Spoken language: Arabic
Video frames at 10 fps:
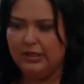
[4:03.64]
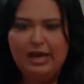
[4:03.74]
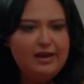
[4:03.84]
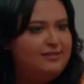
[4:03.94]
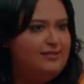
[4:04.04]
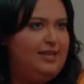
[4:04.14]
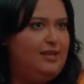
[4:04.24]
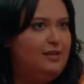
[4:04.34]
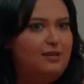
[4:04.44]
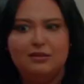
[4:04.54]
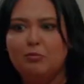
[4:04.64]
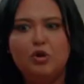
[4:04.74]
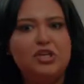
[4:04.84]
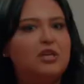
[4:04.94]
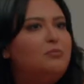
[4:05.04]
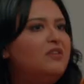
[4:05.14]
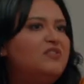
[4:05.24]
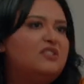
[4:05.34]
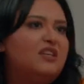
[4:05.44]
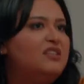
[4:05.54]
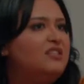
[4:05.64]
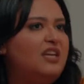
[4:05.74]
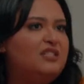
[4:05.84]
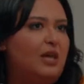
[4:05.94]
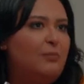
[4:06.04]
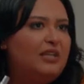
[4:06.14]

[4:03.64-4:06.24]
لا ازاي ده ممكن يرميكي في السجن زيك زي